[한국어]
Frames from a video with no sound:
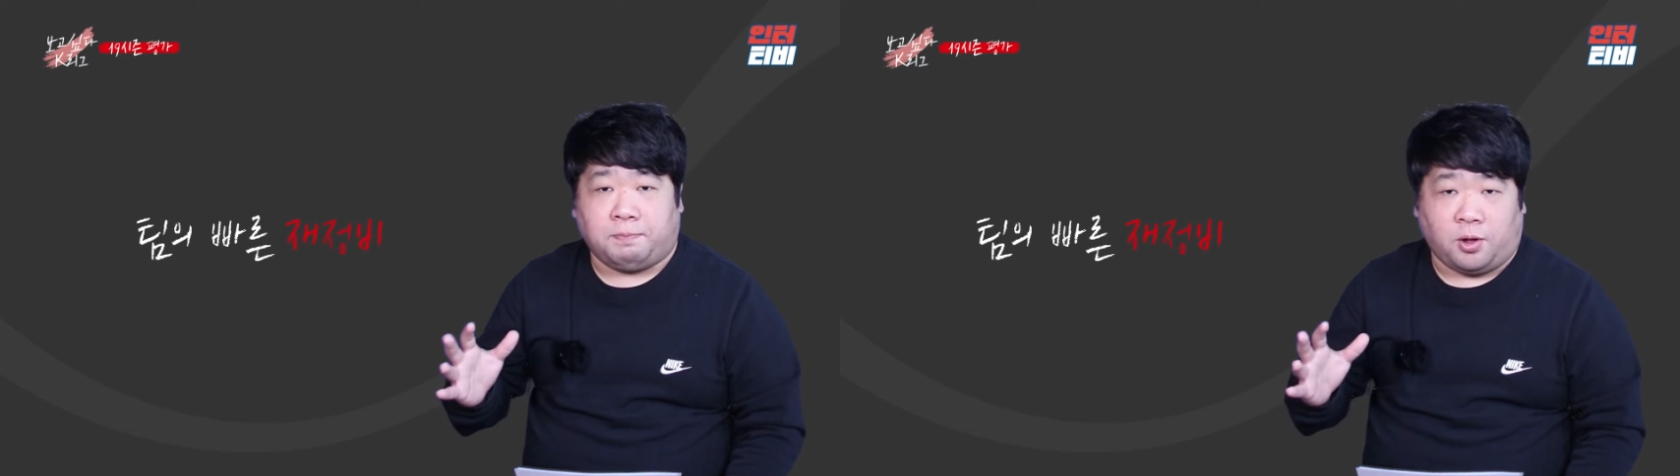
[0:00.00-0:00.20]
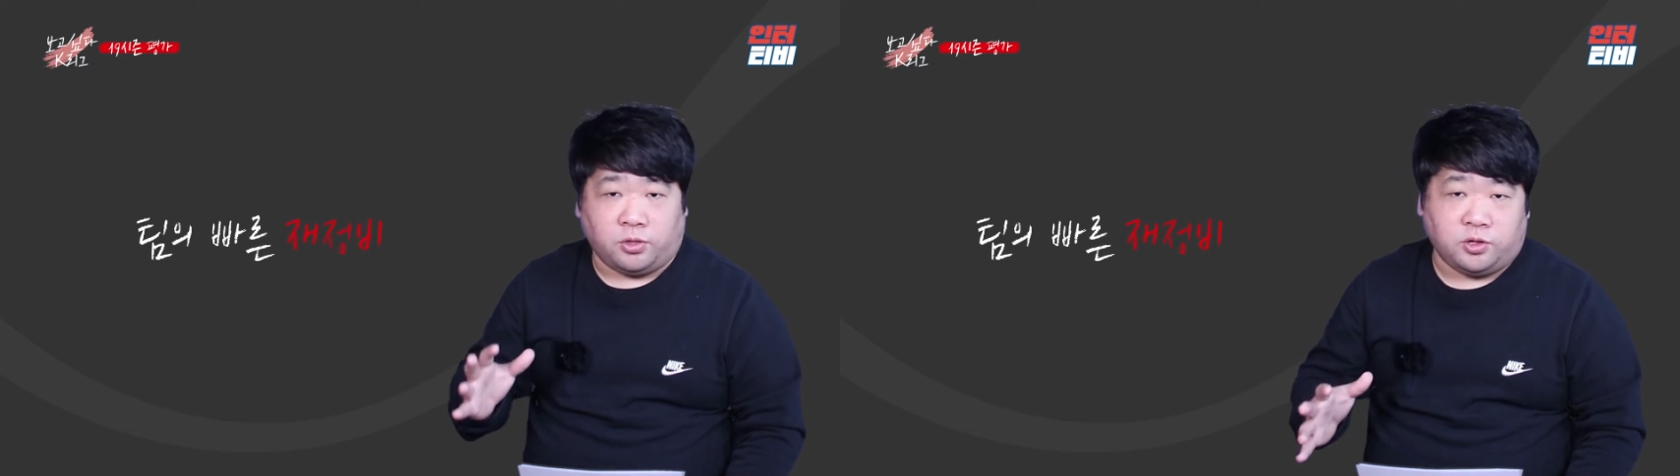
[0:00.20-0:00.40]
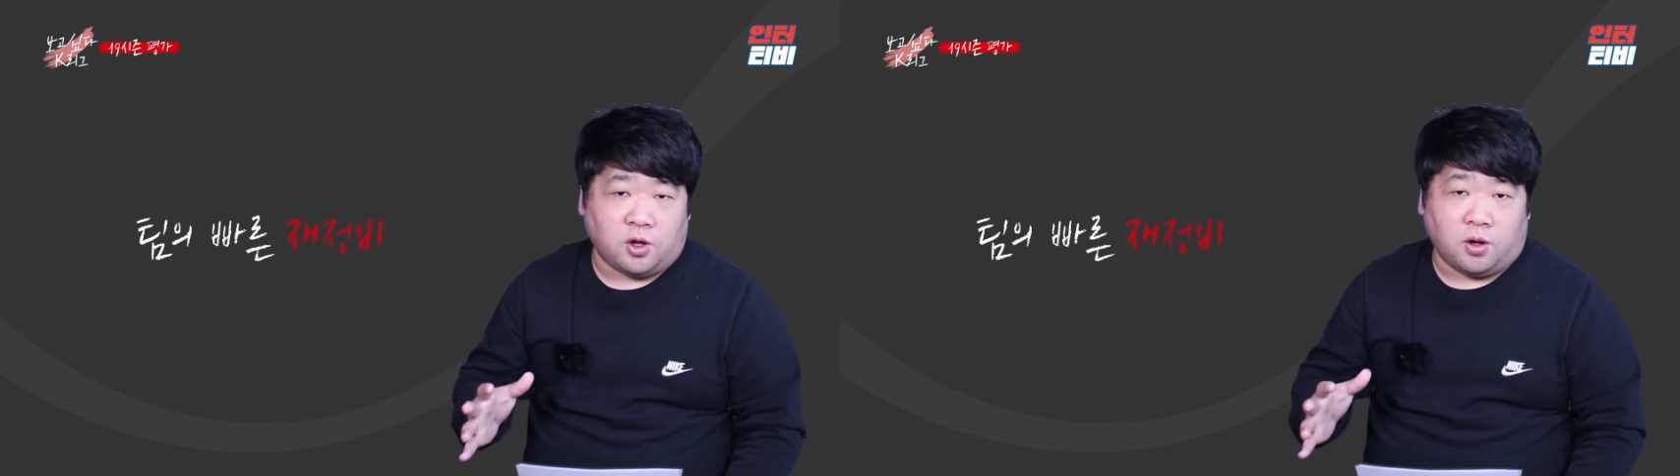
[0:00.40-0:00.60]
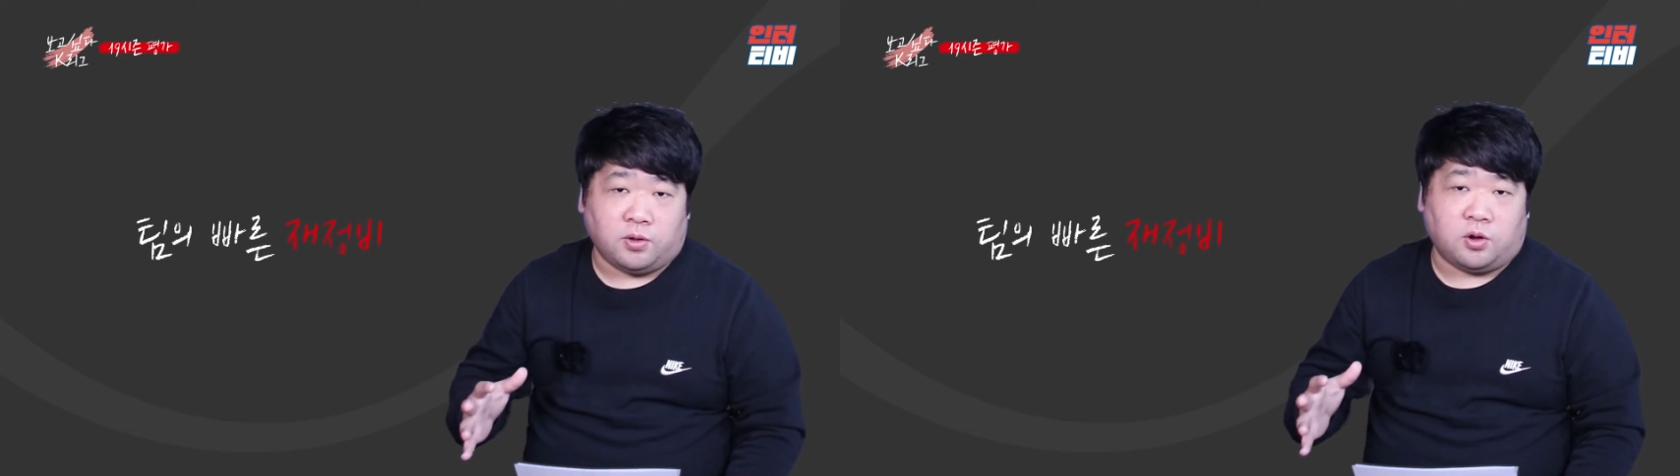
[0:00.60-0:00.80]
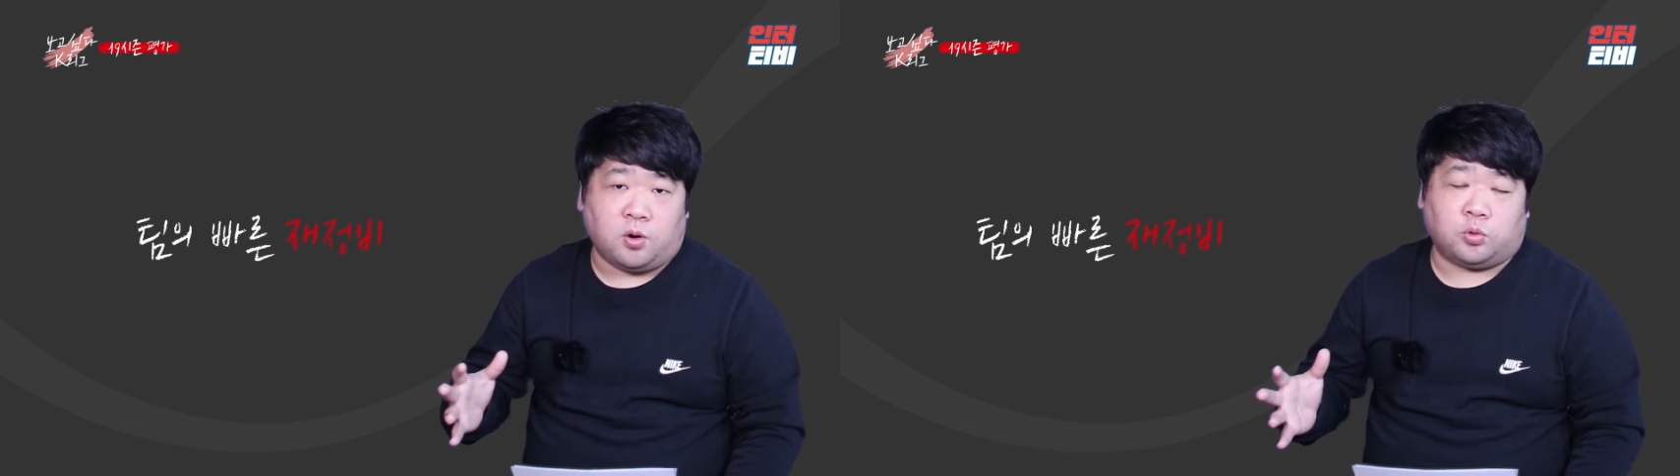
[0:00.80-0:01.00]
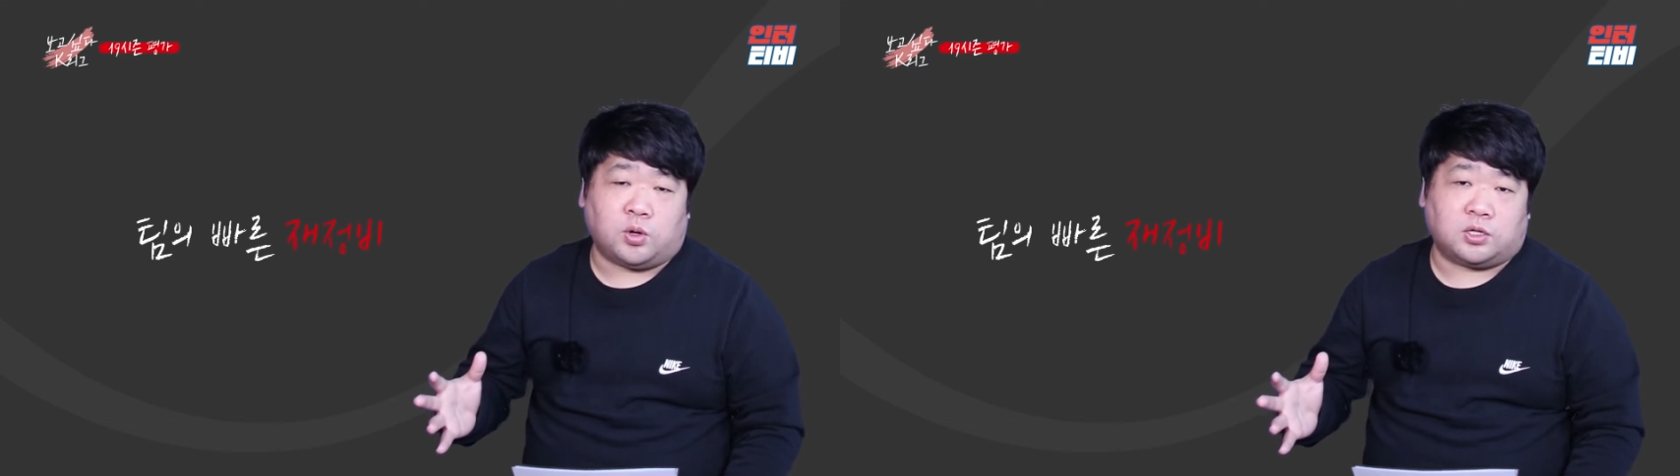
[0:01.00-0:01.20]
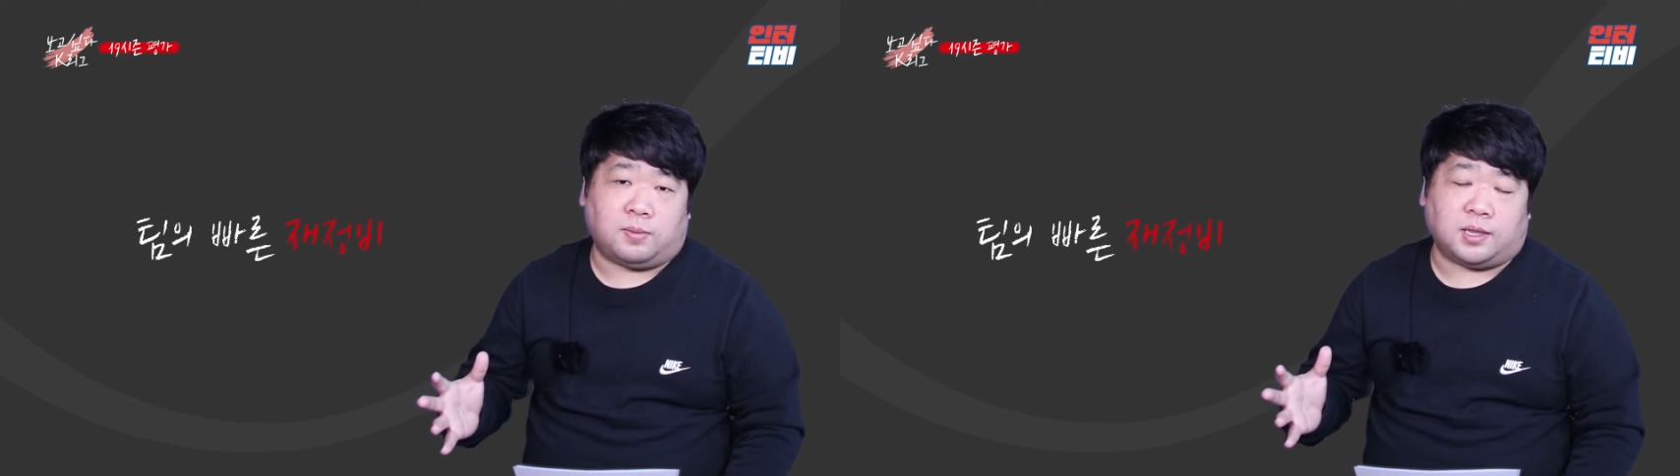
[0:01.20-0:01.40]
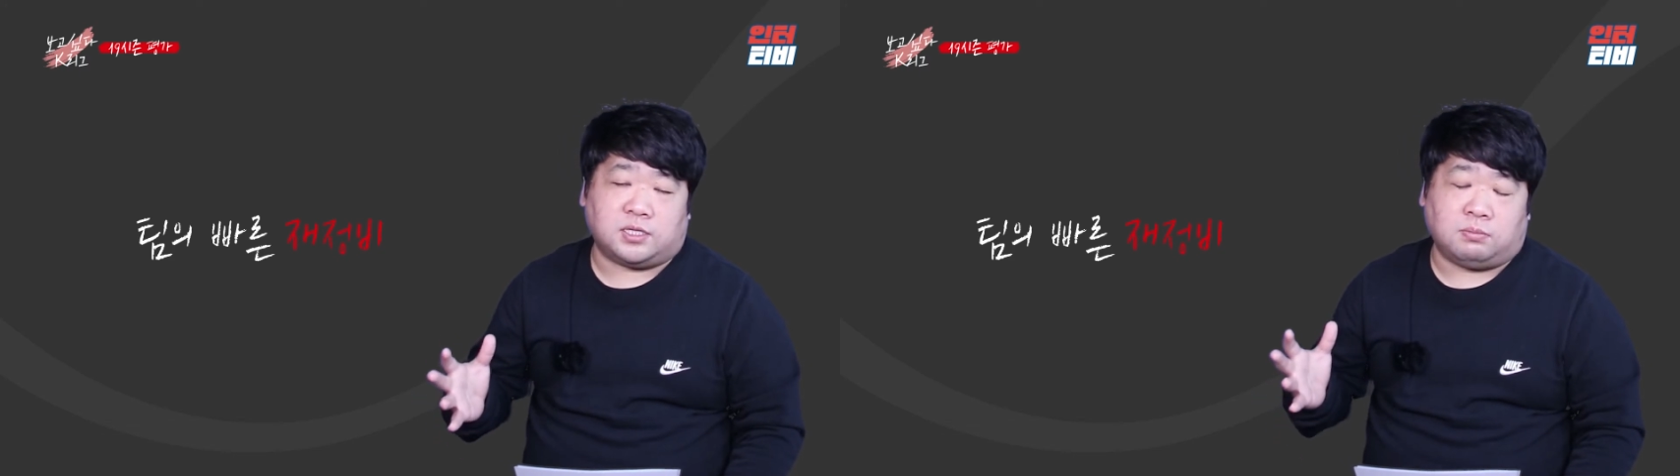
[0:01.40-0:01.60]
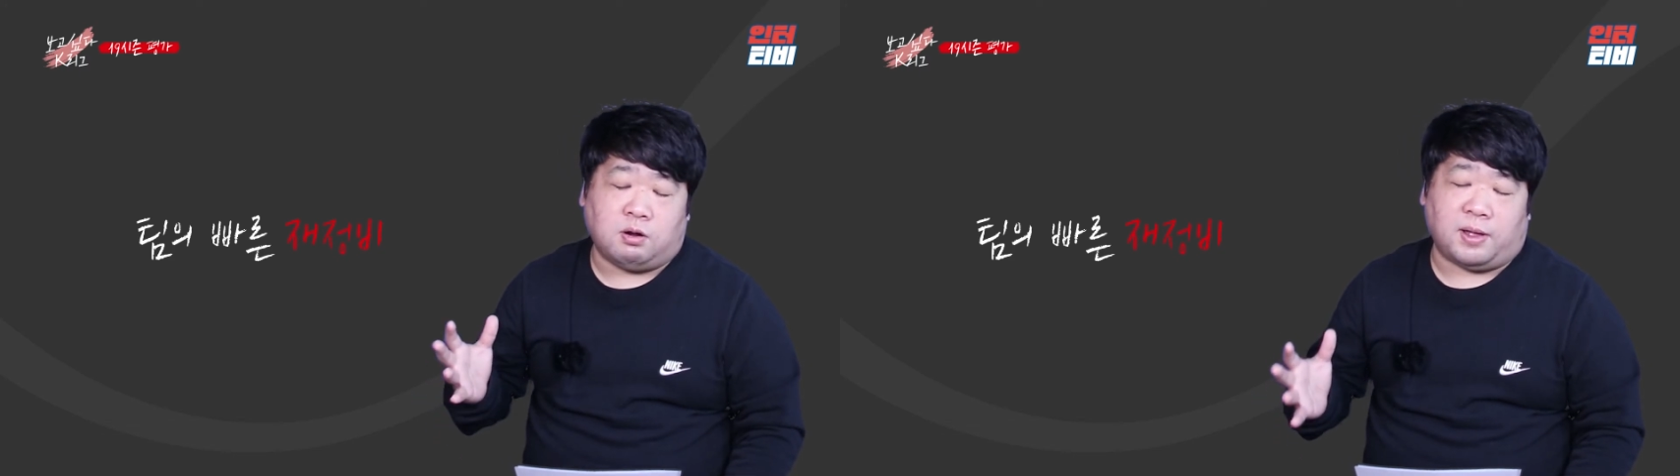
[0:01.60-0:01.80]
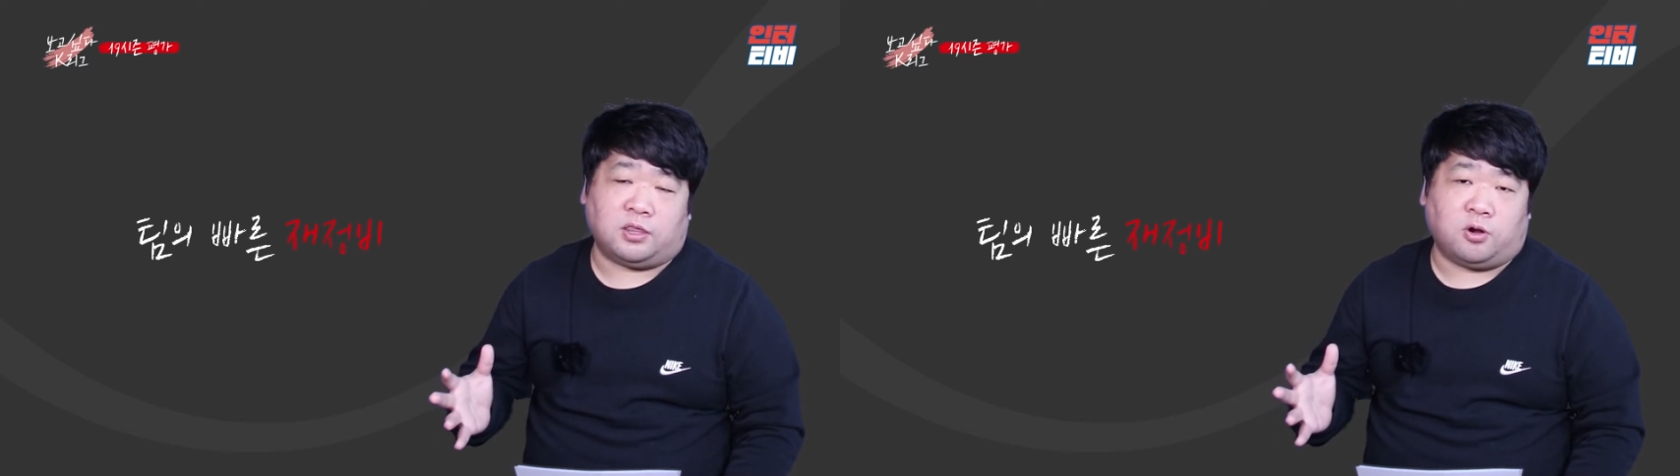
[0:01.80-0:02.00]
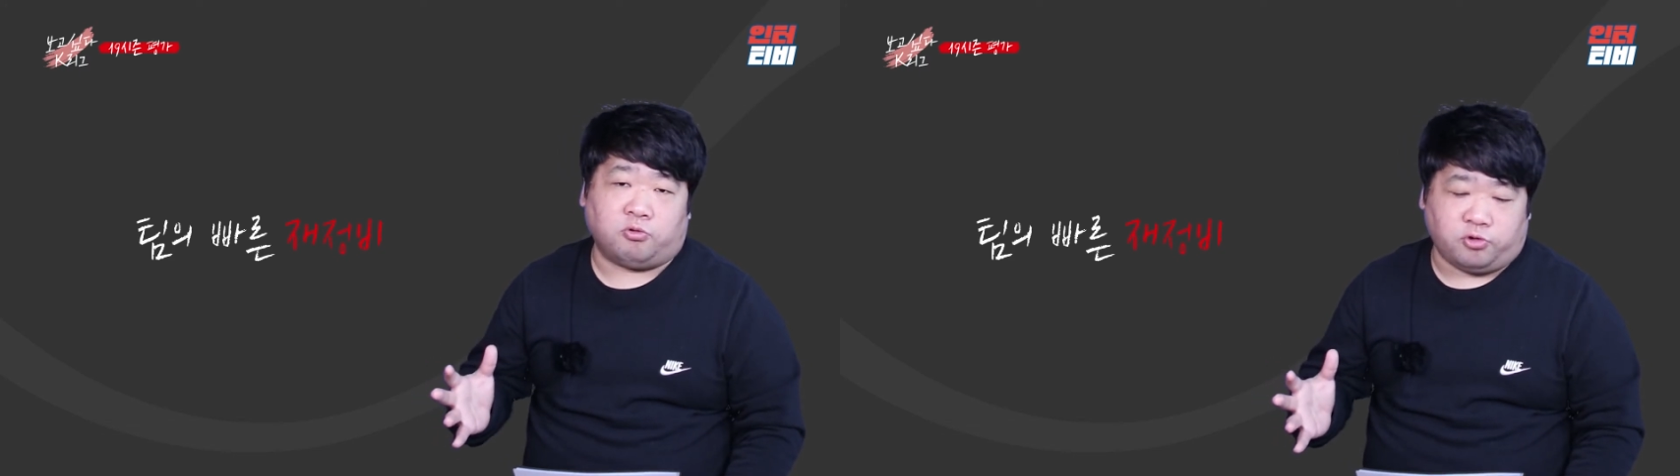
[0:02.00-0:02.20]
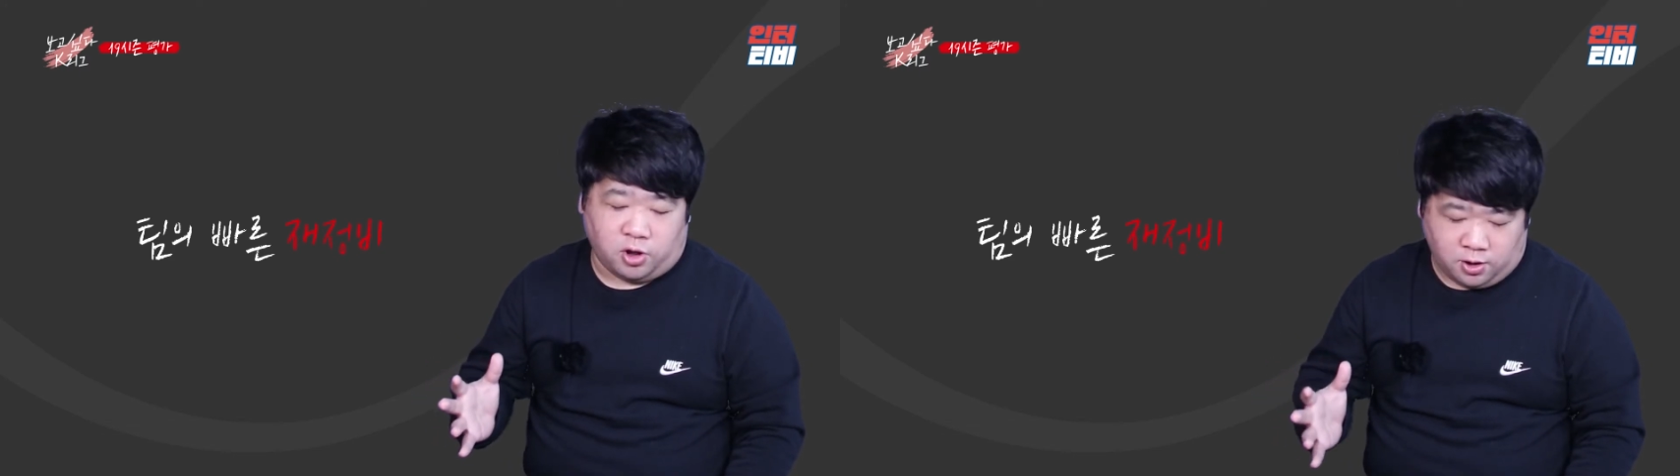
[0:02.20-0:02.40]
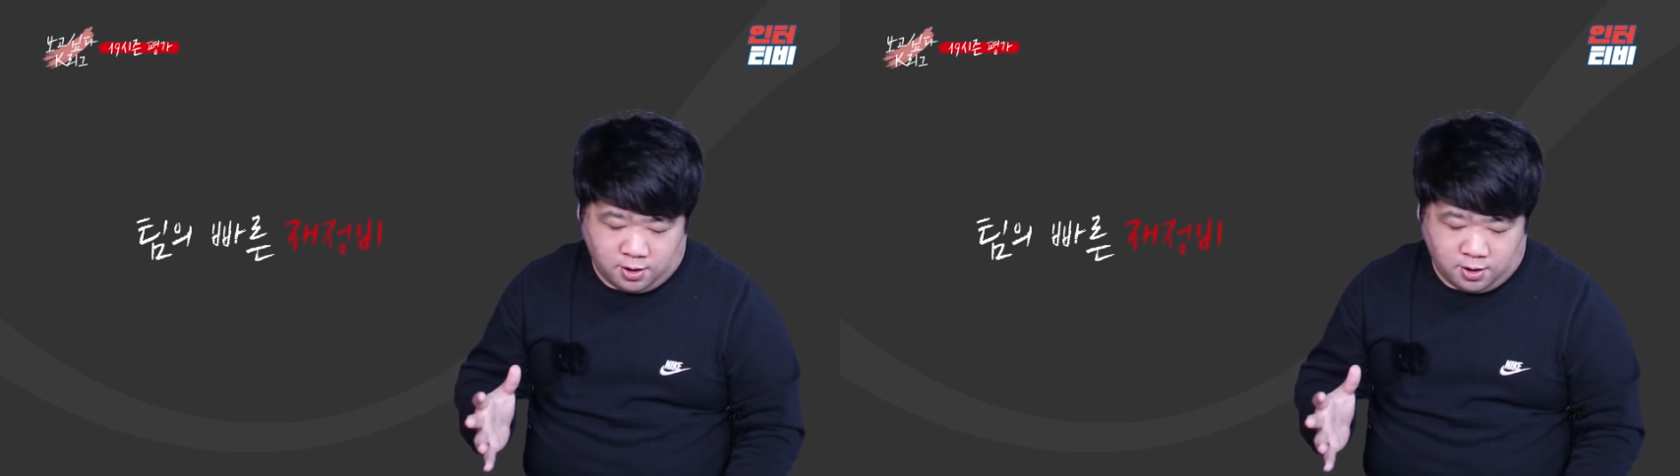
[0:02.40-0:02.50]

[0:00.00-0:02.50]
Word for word: 변경 이런 걸 통해서 팀을 만들었고요.